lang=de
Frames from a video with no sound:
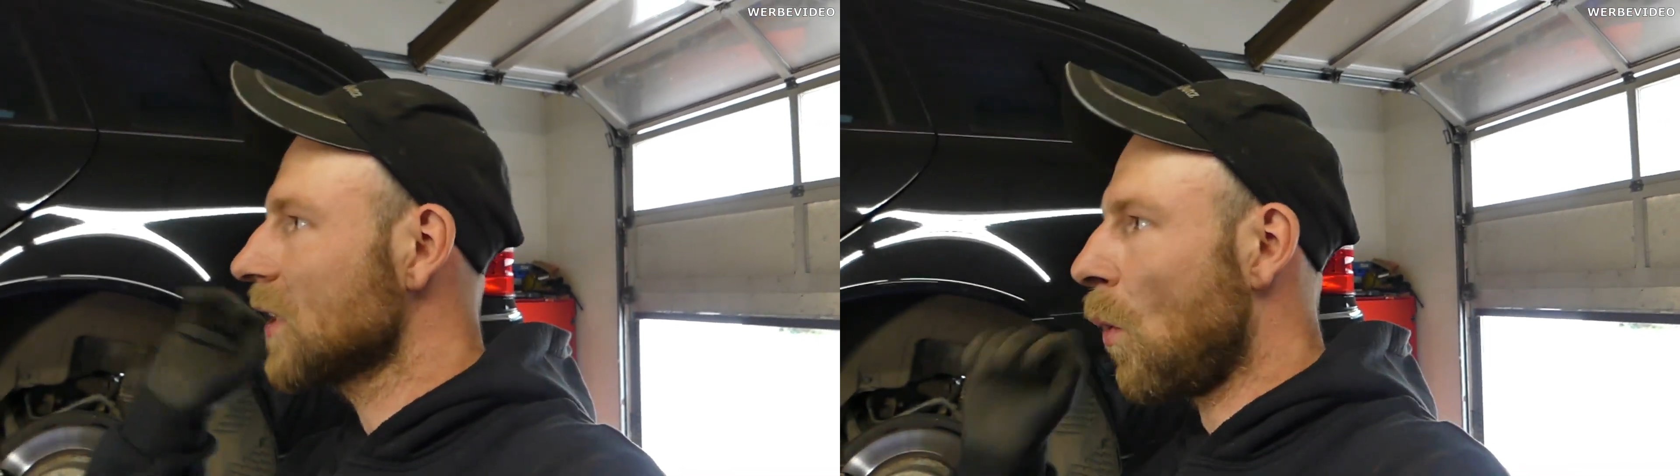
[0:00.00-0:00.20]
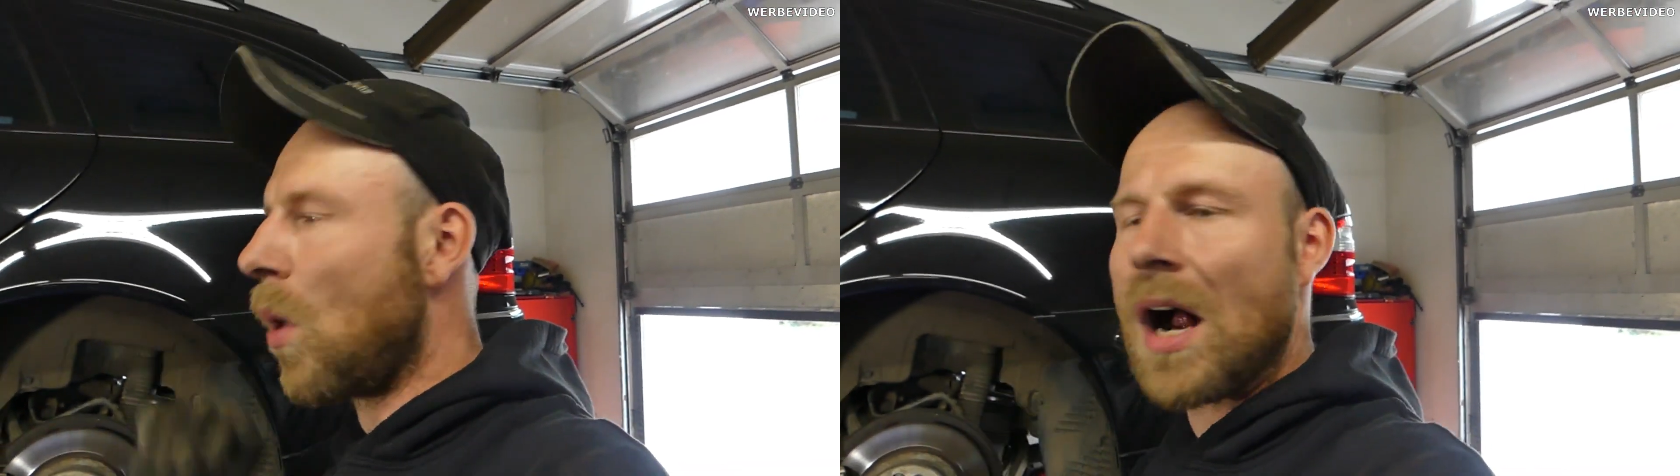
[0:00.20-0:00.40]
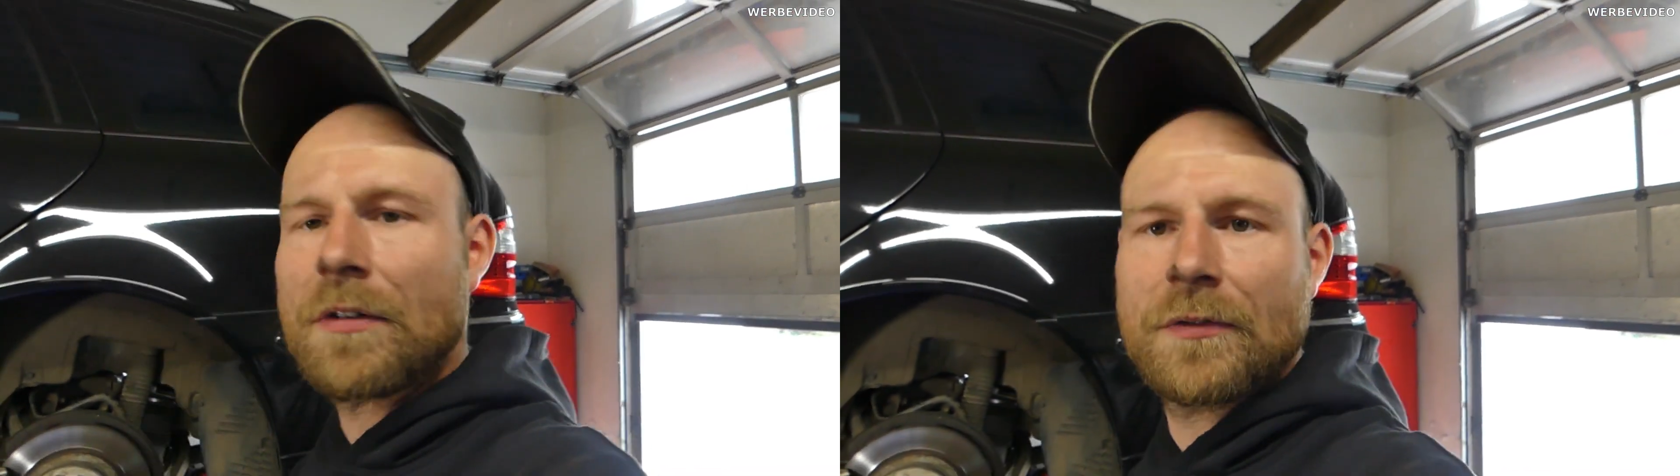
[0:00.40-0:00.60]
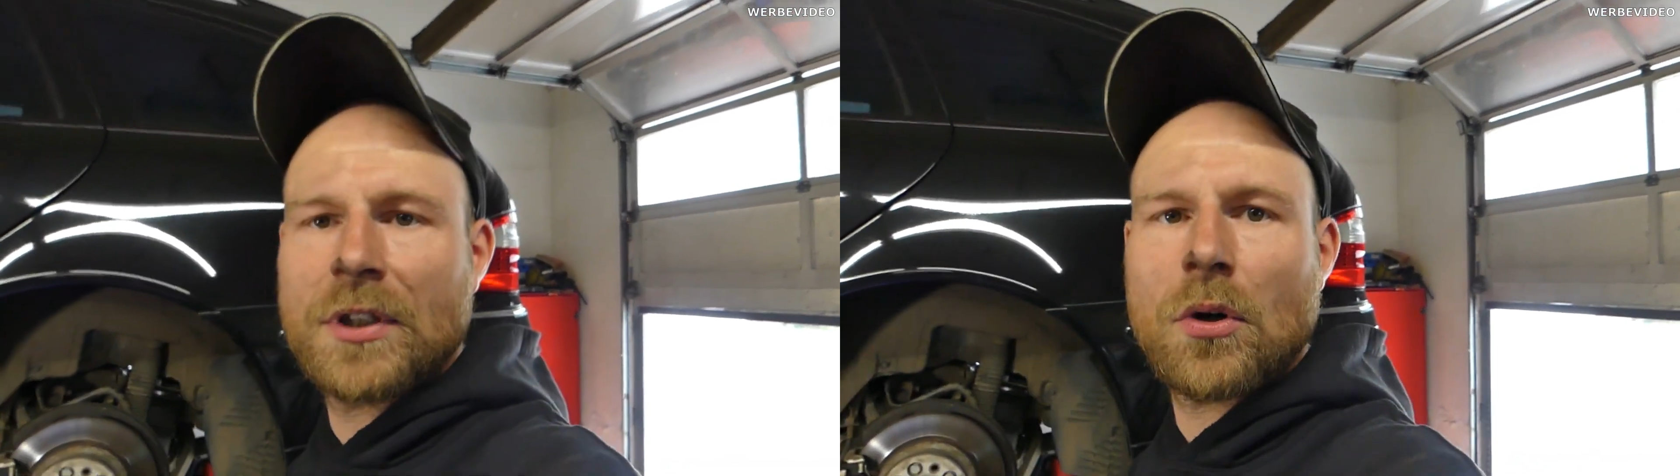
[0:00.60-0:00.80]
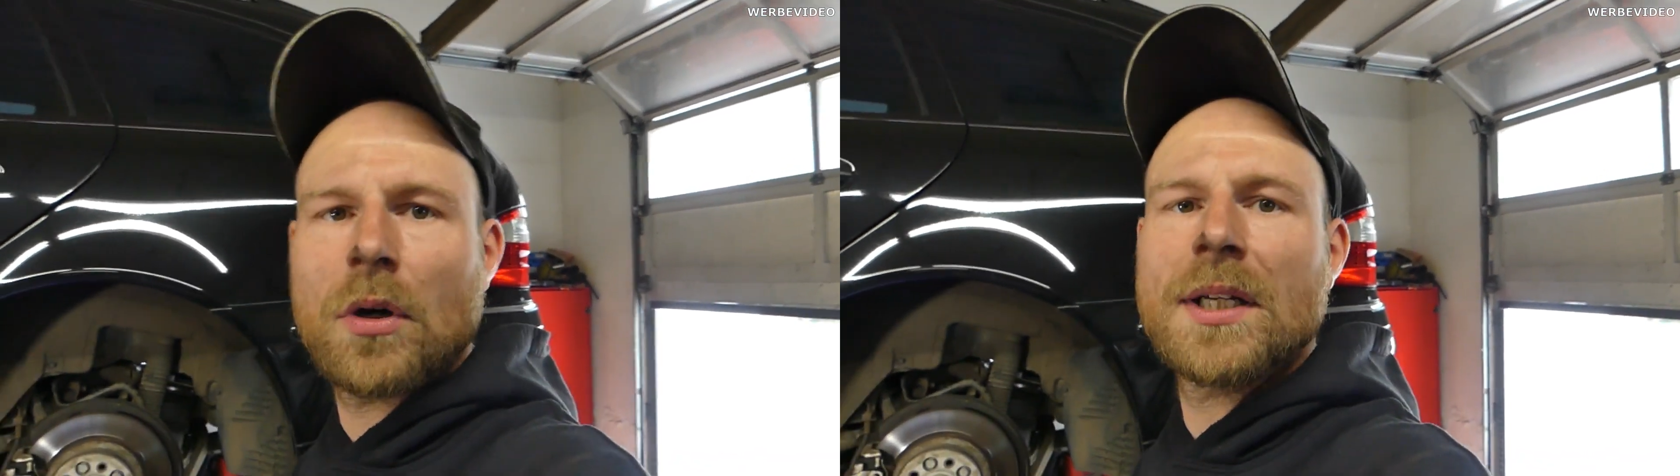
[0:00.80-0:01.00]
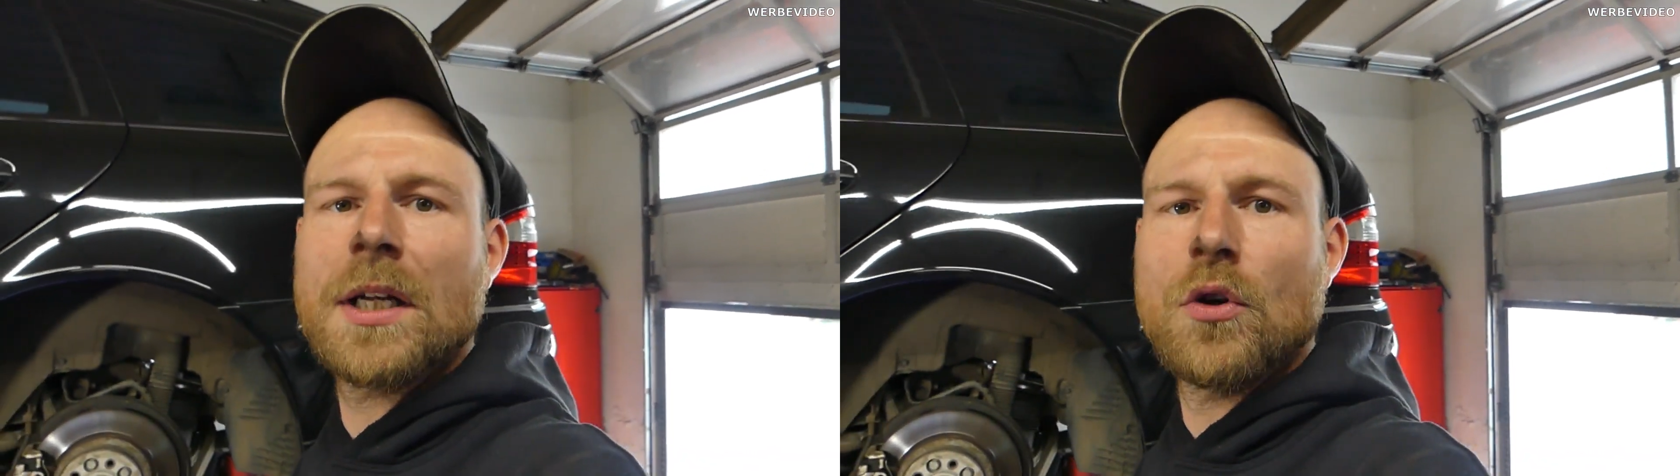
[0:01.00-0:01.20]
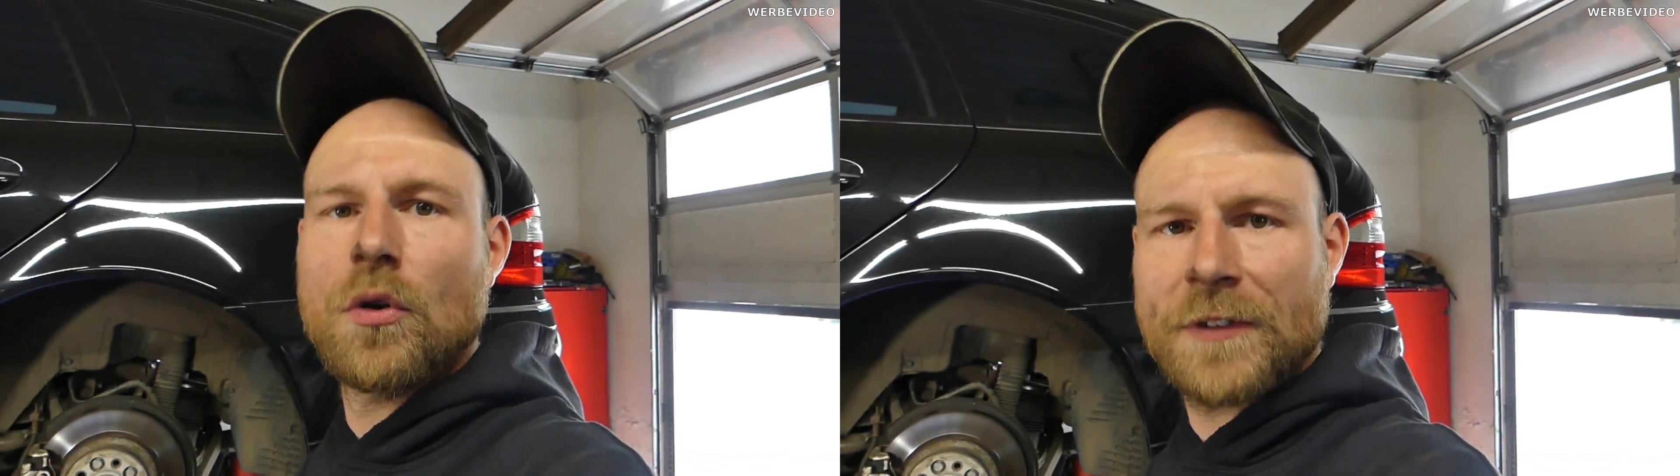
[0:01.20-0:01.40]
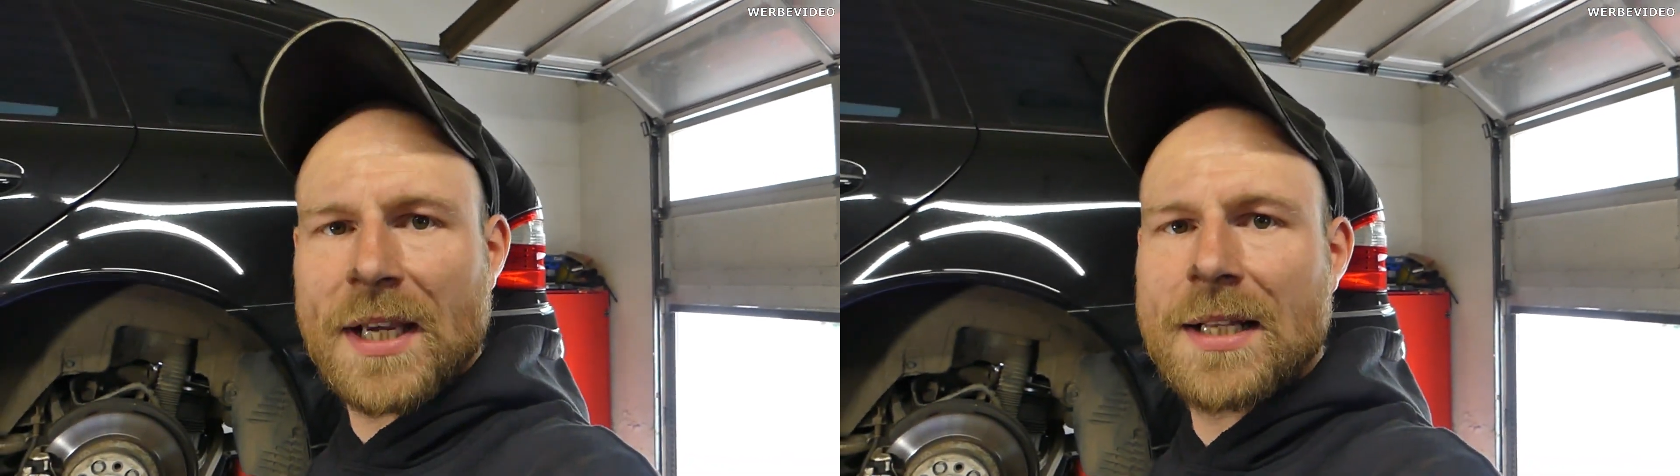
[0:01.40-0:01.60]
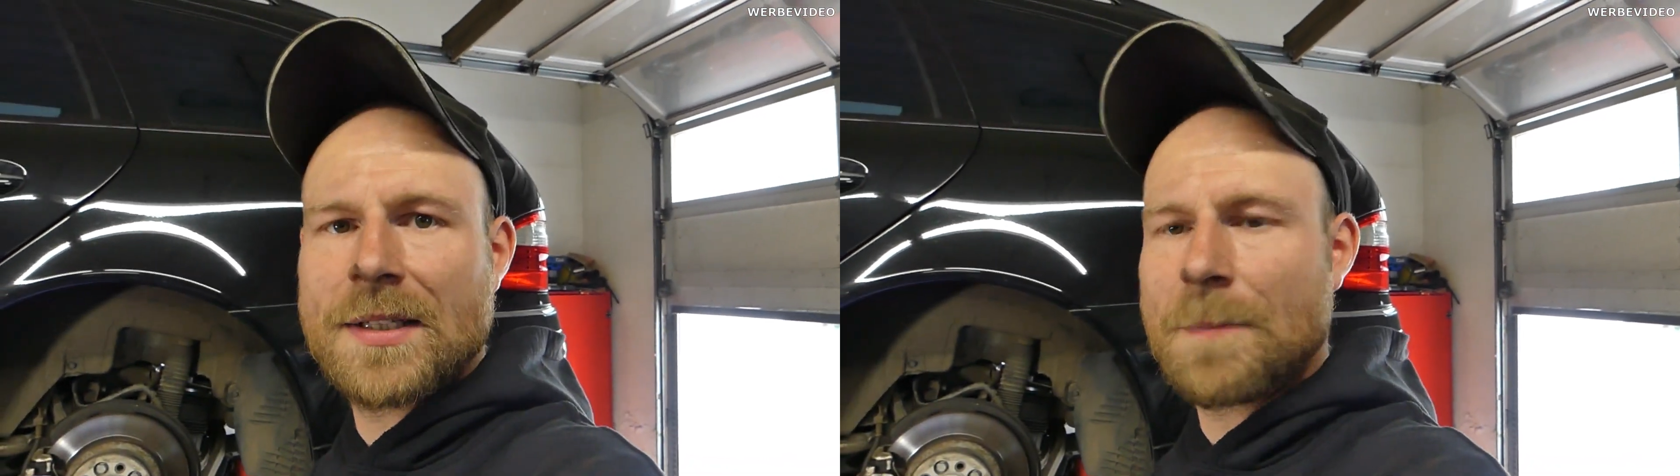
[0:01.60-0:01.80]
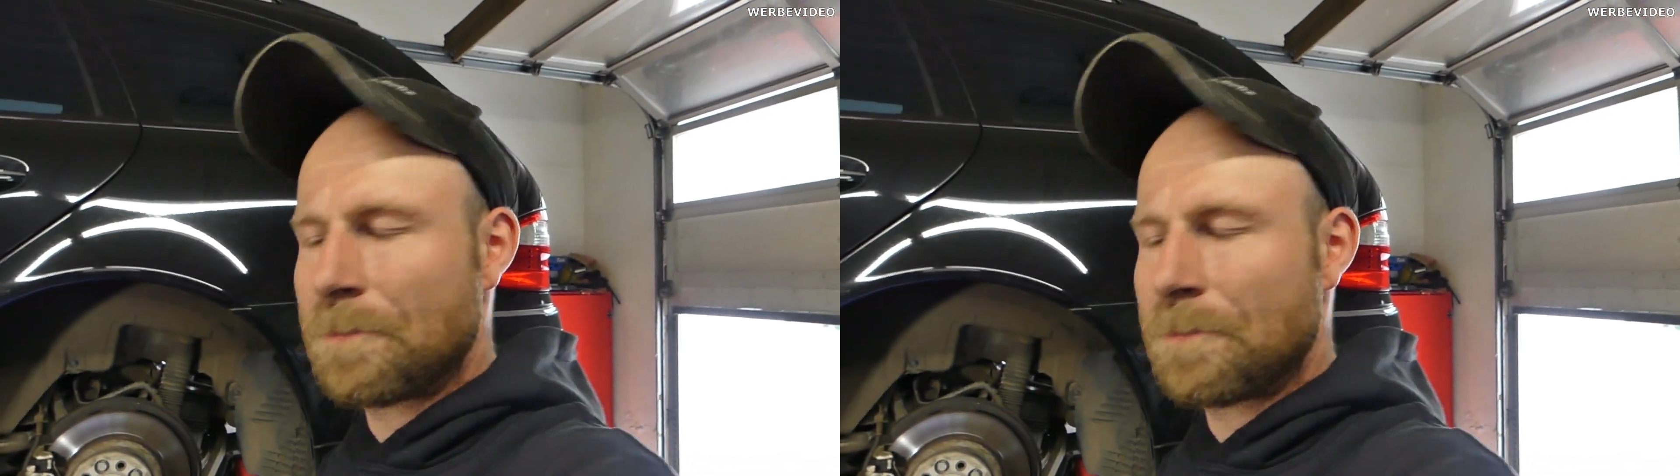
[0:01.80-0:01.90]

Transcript: dauerhaft wieder Luft hält.